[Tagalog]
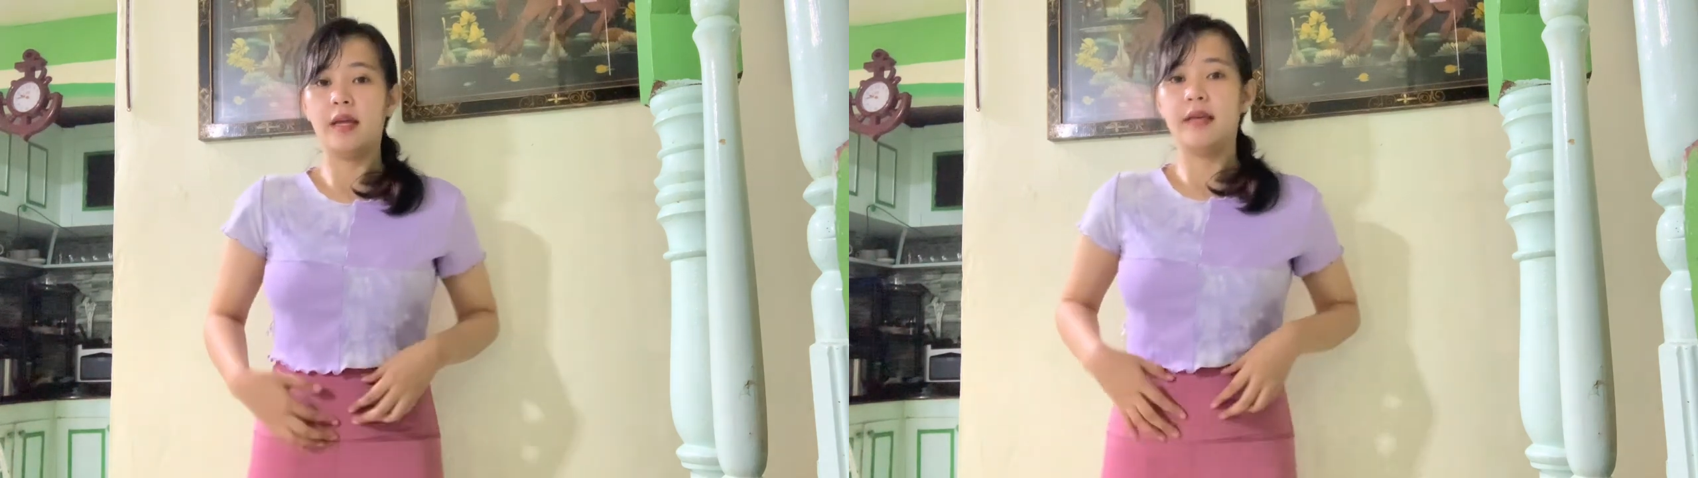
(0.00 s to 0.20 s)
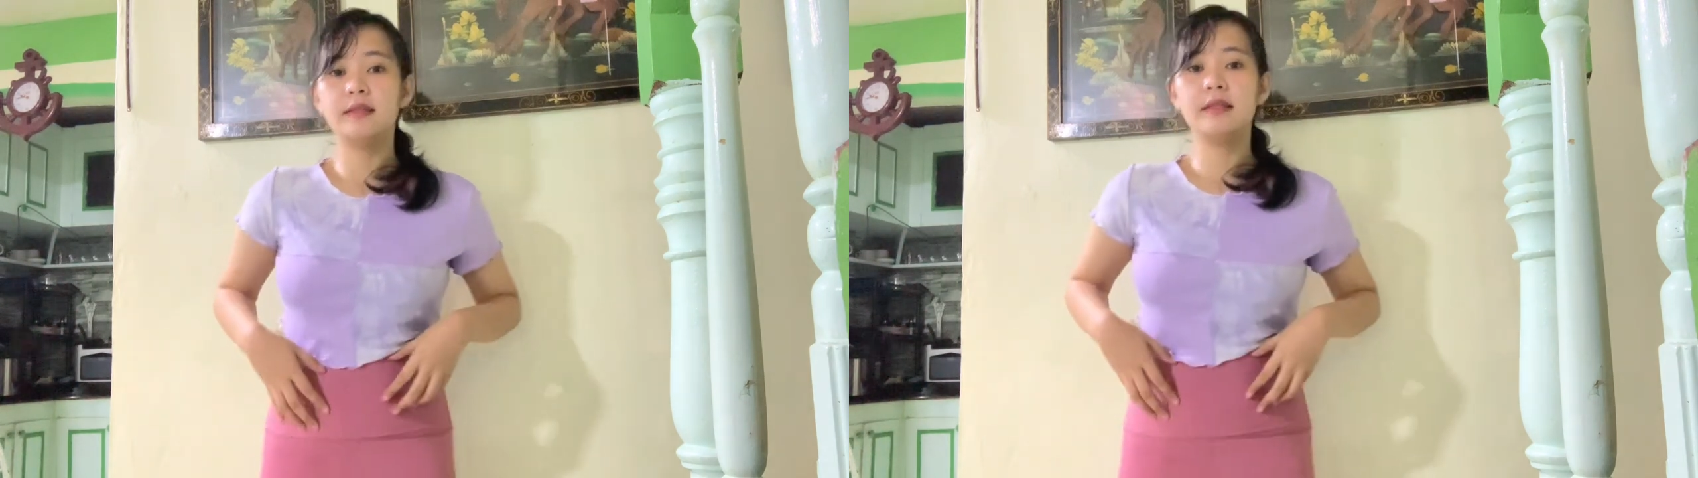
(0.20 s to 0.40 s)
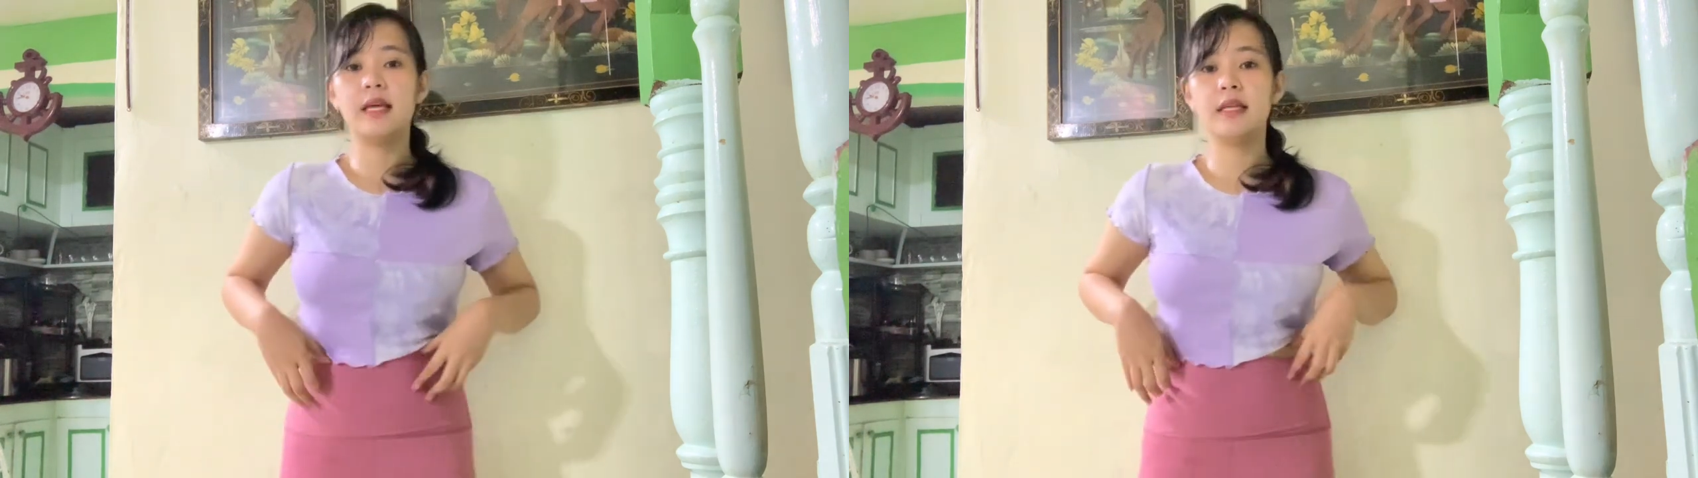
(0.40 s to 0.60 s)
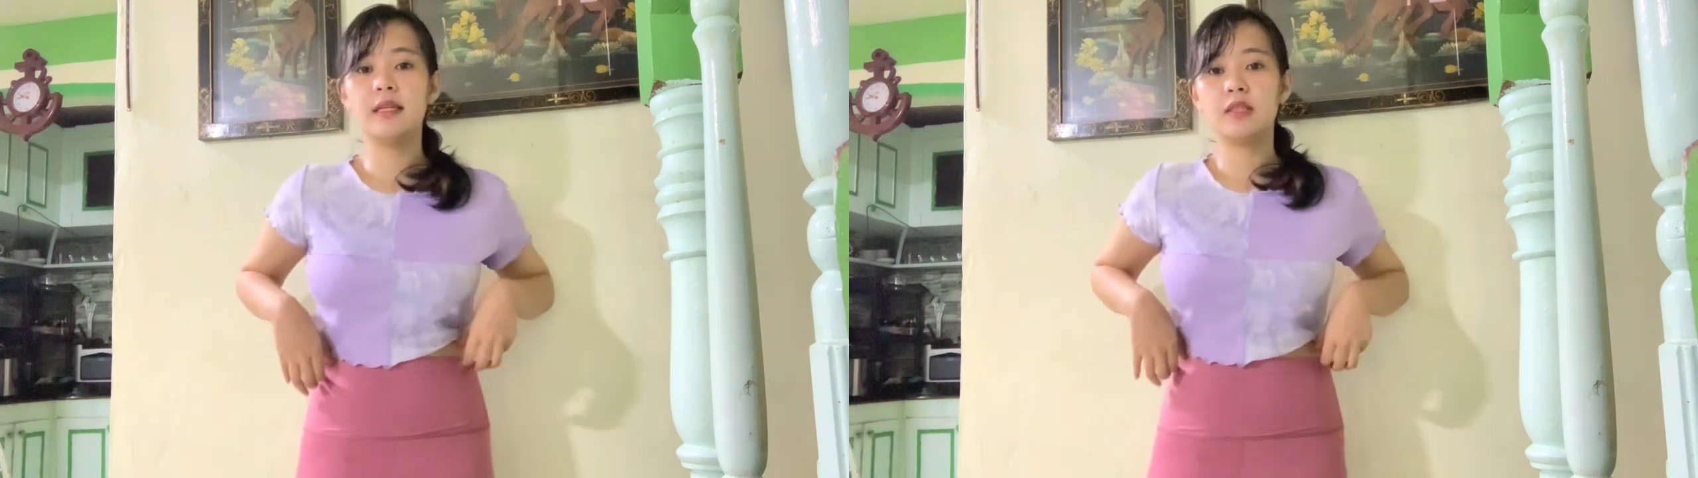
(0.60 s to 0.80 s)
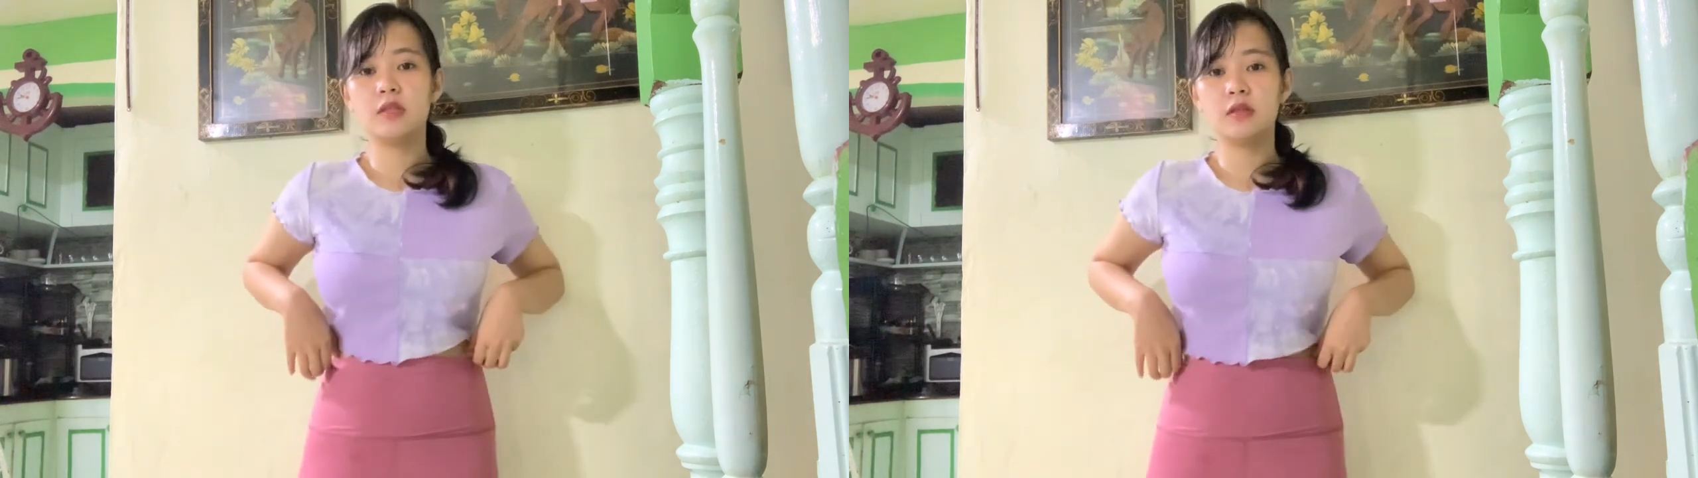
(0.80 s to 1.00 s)
And then,
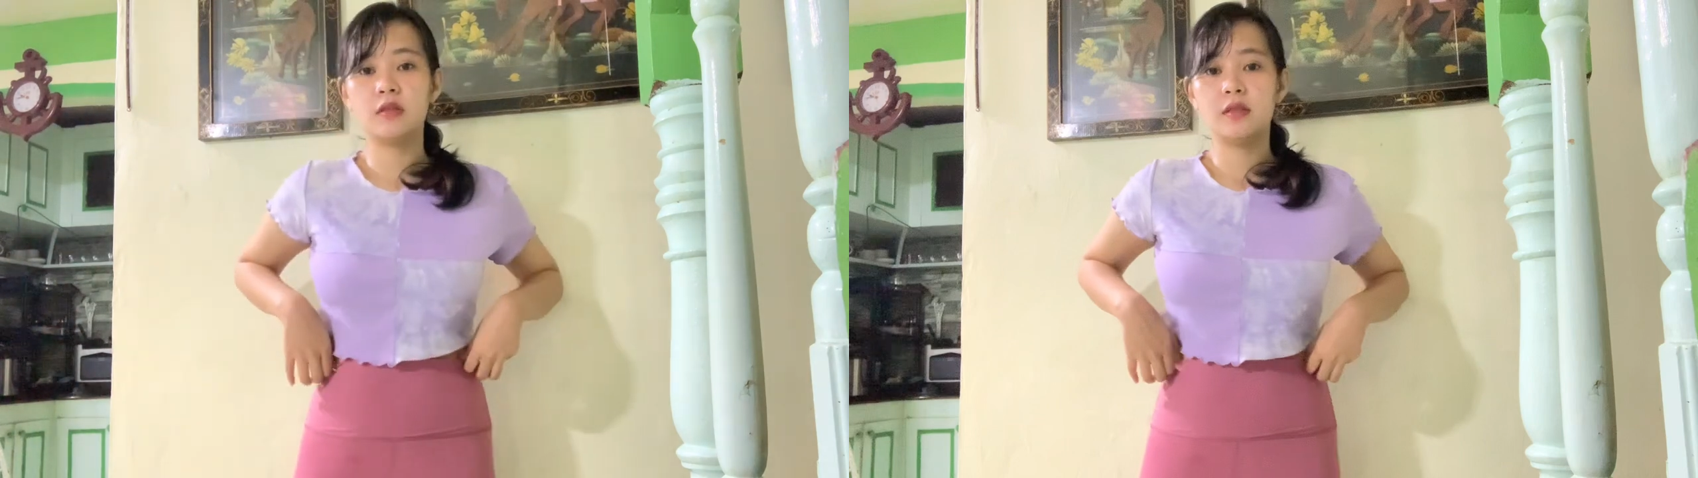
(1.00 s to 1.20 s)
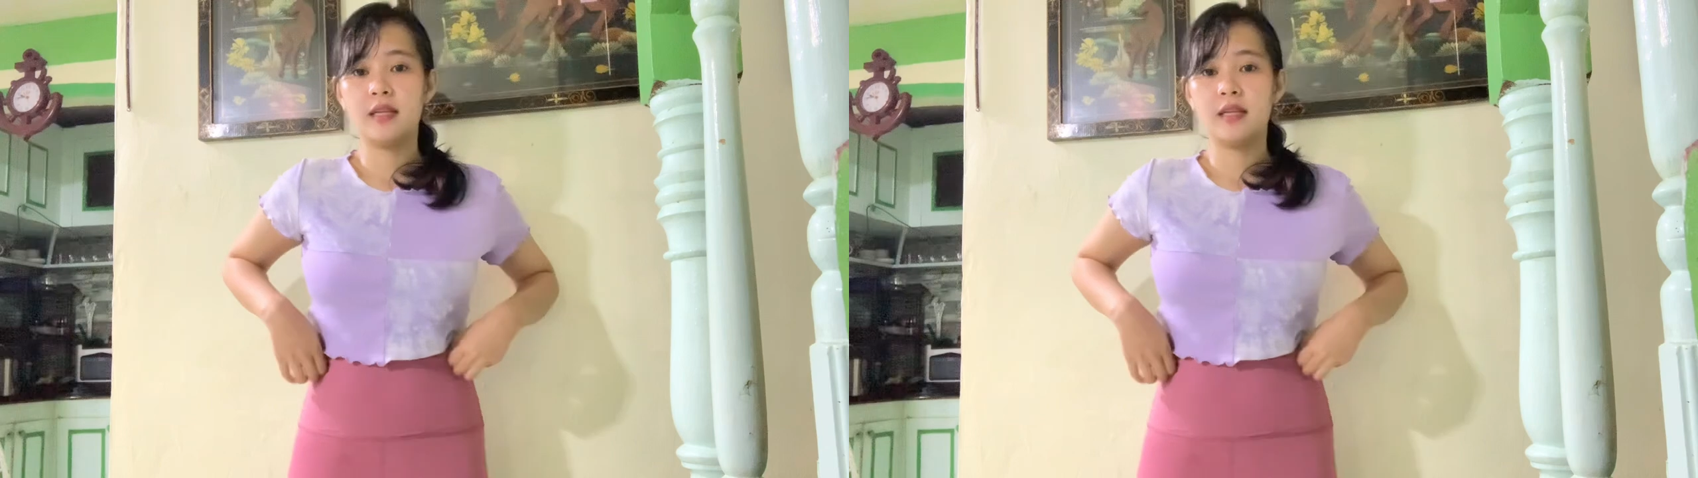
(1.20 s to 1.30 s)
itong